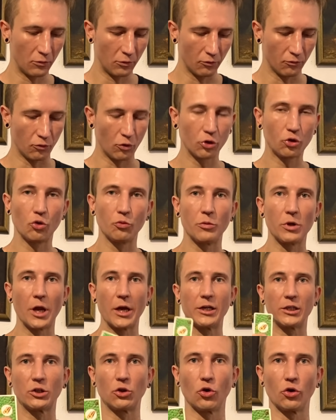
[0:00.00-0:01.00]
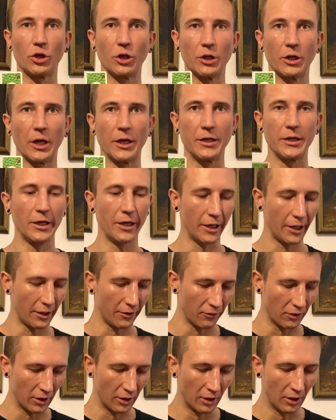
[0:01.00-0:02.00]
вот у меня есть токен на
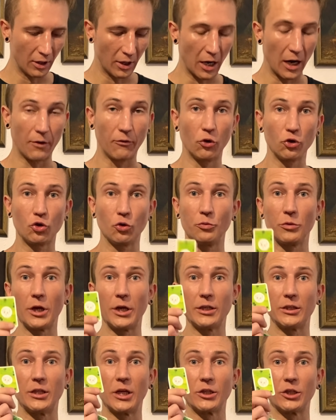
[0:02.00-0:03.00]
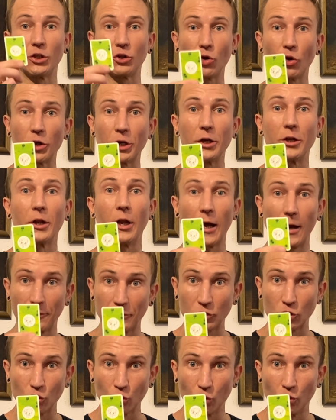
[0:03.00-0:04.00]
дерево, а вот у меня есть даже токен на
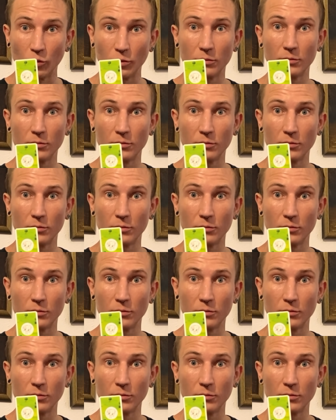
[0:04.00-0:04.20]
овцу.